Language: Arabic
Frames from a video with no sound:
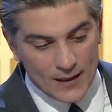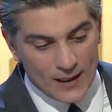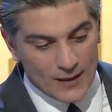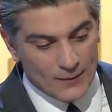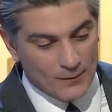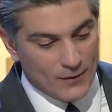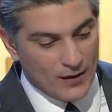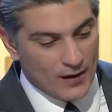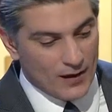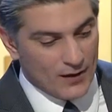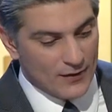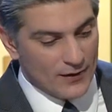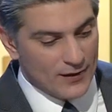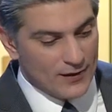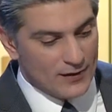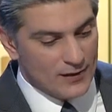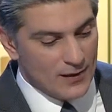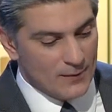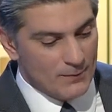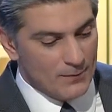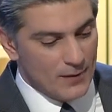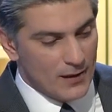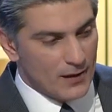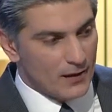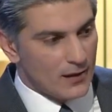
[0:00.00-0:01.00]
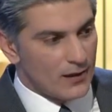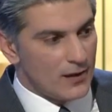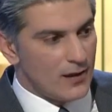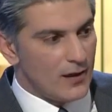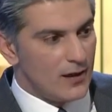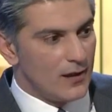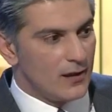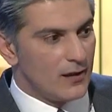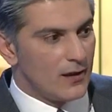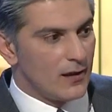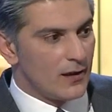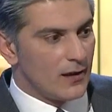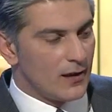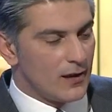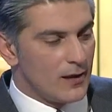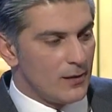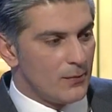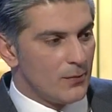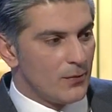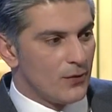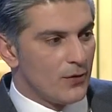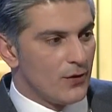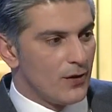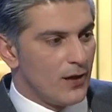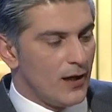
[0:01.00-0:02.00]
الماضي تم القاء
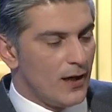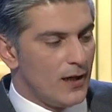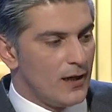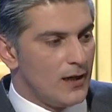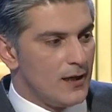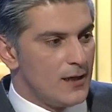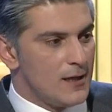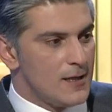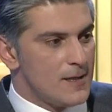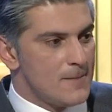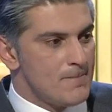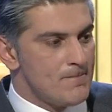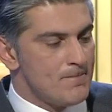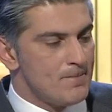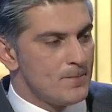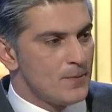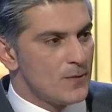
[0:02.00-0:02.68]
القبض على